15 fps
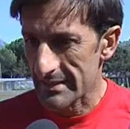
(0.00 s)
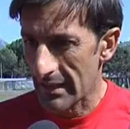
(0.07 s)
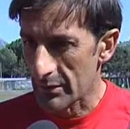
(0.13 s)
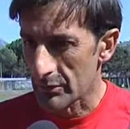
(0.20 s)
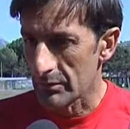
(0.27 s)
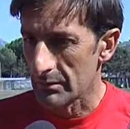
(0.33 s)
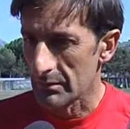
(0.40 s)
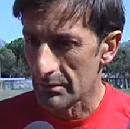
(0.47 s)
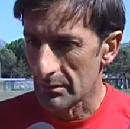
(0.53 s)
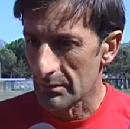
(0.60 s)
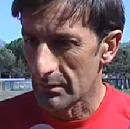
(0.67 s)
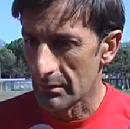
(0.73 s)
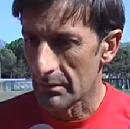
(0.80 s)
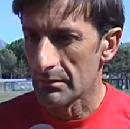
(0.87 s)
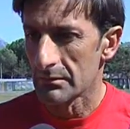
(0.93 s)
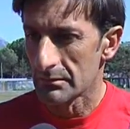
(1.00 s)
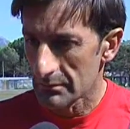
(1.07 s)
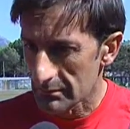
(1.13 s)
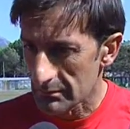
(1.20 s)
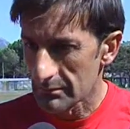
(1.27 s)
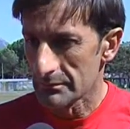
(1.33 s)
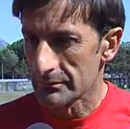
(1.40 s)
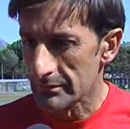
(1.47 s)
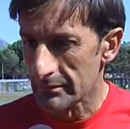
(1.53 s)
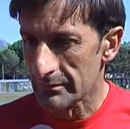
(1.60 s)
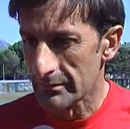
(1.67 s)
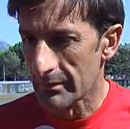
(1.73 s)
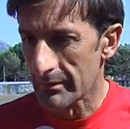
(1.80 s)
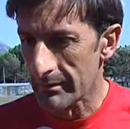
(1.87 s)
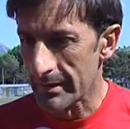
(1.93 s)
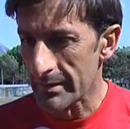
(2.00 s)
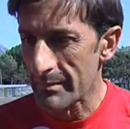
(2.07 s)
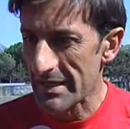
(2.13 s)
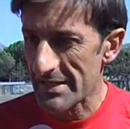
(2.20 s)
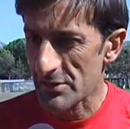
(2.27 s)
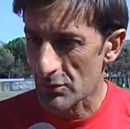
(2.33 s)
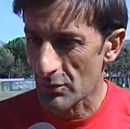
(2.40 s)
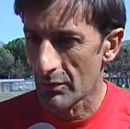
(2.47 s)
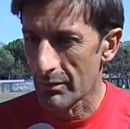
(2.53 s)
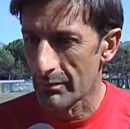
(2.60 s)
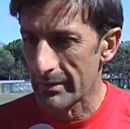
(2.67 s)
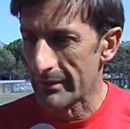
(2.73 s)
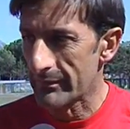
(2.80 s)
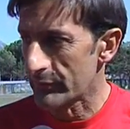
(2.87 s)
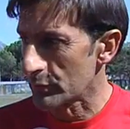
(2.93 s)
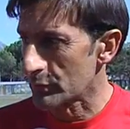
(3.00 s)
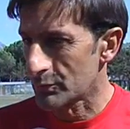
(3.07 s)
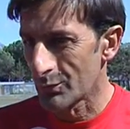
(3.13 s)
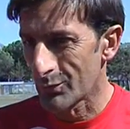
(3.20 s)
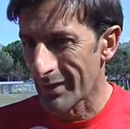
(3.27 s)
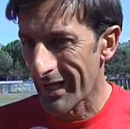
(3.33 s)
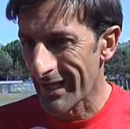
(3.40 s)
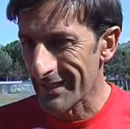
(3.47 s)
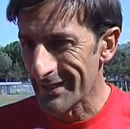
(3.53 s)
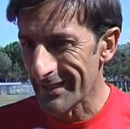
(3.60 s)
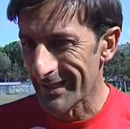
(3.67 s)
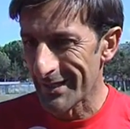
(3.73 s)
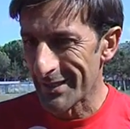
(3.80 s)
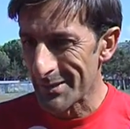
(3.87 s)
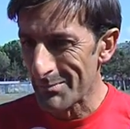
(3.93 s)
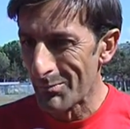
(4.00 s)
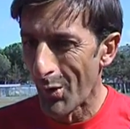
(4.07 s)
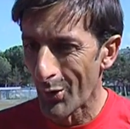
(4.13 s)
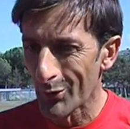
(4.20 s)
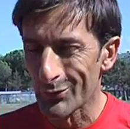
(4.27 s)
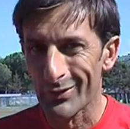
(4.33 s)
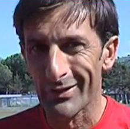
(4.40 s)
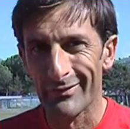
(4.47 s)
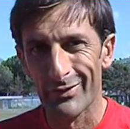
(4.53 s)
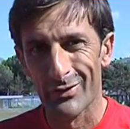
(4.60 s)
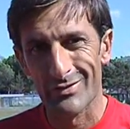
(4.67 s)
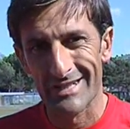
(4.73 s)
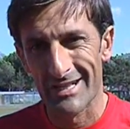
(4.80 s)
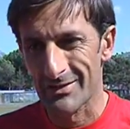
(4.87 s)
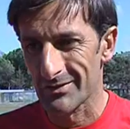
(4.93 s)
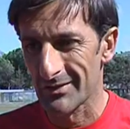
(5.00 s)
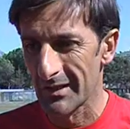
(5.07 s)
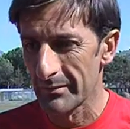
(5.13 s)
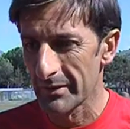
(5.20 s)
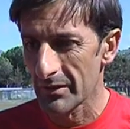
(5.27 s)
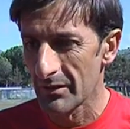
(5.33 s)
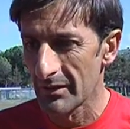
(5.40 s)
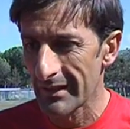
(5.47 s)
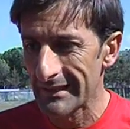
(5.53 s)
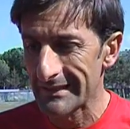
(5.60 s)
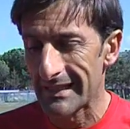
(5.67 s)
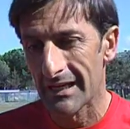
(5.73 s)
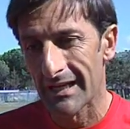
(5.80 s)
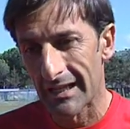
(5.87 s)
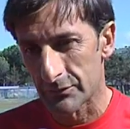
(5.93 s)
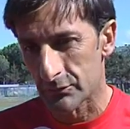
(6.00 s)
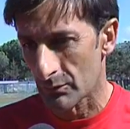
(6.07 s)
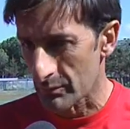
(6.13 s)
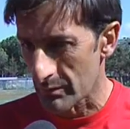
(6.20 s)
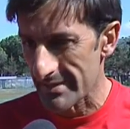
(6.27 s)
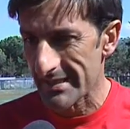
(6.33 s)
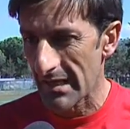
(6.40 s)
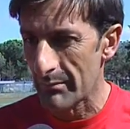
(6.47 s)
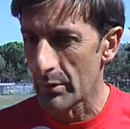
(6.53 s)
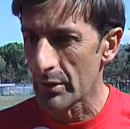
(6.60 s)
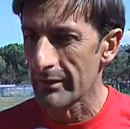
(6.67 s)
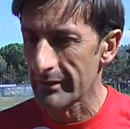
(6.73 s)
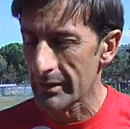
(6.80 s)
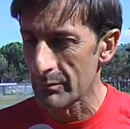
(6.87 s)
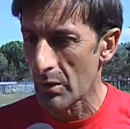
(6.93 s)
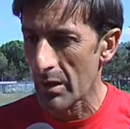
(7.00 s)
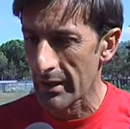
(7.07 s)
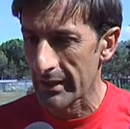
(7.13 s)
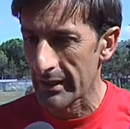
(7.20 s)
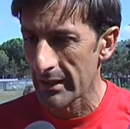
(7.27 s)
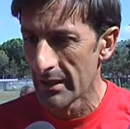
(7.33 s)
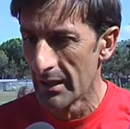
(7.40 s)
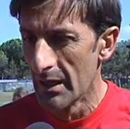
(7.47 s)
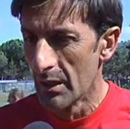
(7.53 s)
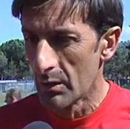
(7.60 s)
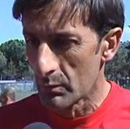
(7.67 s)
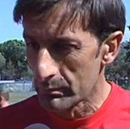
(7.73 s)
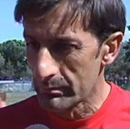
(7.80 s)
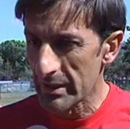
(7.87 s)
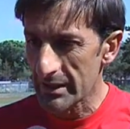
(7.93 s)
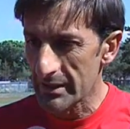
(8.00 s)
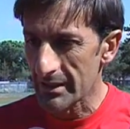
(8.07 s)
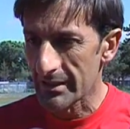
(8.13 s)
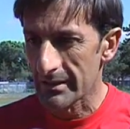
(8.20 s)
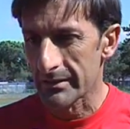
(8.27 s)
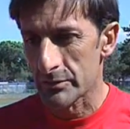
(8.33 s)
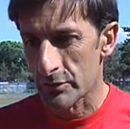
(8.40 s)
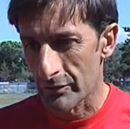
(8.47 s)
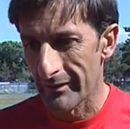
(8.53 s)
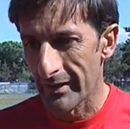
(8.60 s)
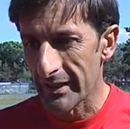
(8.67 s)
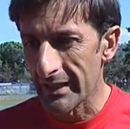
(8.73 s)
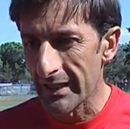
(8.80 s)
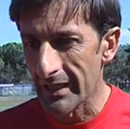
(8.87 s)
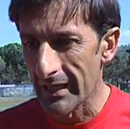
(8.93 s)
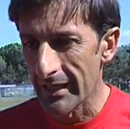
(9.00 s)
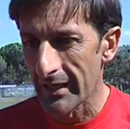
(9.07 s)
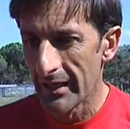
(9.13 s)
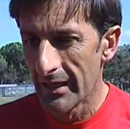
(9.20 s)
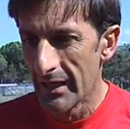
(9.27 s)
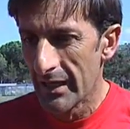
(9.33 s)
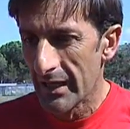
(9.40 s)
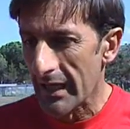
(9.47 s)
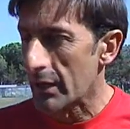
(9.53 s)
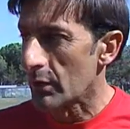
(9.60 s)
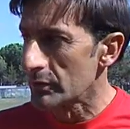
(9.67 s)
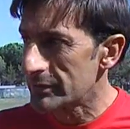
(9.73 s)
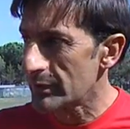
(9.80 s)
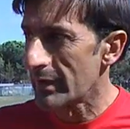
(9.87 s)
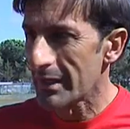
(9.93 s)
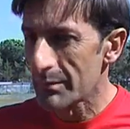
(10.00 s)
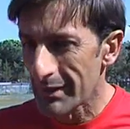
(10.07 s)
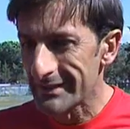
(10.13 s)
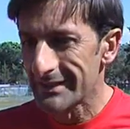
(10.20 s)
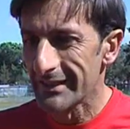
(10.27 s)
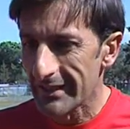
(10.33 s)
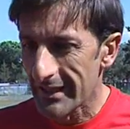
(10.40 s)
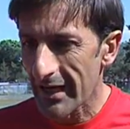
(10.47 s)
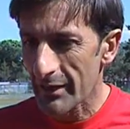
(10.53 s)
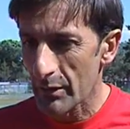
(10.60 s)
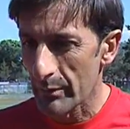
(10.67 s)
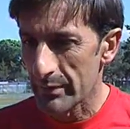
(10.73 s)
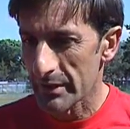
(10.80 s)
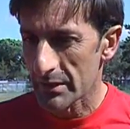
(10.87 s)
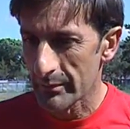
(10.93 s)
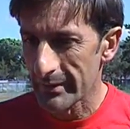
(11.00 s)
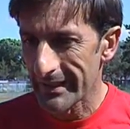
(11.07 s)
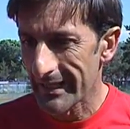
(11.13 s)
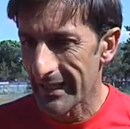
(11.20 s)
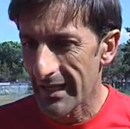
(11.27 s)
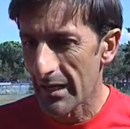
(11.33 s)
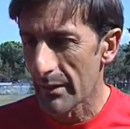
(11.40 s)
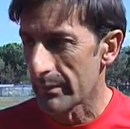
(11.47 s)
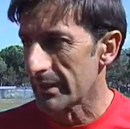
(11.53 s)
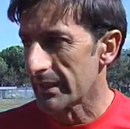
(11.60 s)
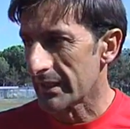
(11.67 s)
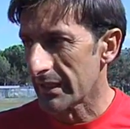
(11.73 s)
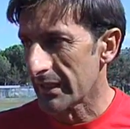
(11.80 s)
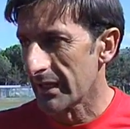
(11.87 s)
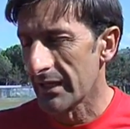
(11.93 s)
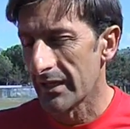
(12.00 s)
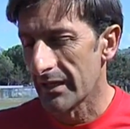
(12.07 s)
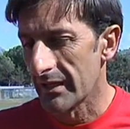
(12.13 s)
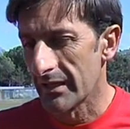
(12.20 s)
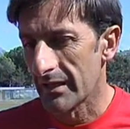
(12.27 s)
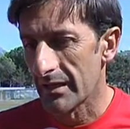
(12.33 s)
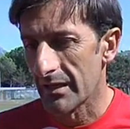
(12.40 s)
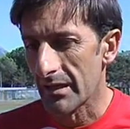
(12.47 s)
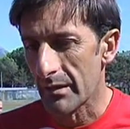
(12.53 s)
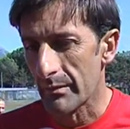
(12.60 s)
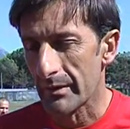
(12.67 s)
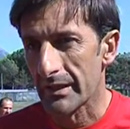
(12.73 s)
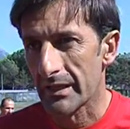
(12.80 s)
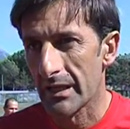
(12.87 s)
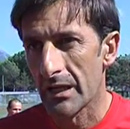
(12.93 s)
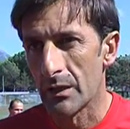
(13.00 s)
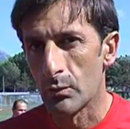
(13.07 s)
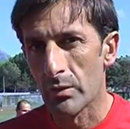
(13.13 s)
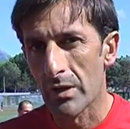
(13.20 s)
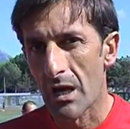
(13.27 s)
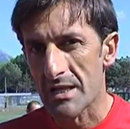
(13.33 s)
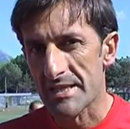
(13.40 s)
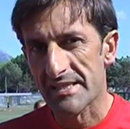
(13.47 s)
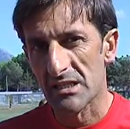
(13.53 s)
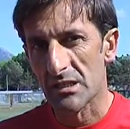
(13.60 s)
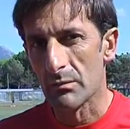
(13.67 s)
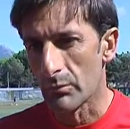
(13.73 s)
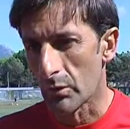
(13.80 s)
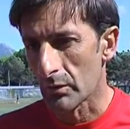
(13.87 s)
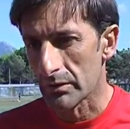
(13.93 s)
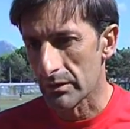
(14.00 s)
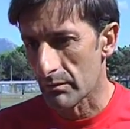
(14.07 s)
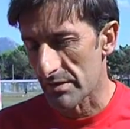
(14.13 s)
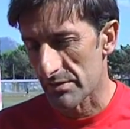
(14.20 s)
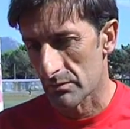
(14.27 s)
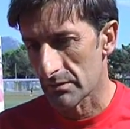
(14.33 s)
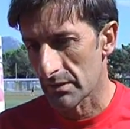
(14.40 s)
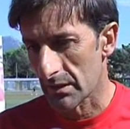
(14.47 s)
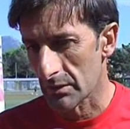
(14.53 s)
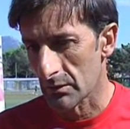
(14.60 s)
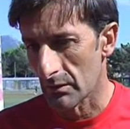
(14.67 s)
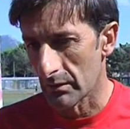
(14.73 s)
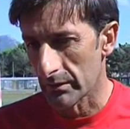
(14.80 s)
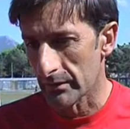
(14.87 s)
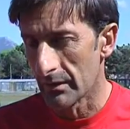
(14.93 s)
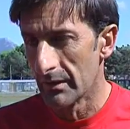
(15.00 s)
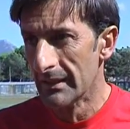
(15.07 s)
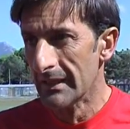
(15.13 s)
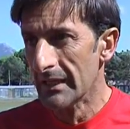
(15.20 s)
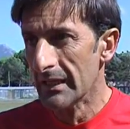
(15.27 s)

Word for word: stato rimesso per fortuna in, in moto nel vero senso della parola, tra l'altro noi sabato avremo anche un meeting giovanile giovanile e continueremo a dedicarlo a Pietro Mennea perché, perché lui è il simbolo di questo territorio,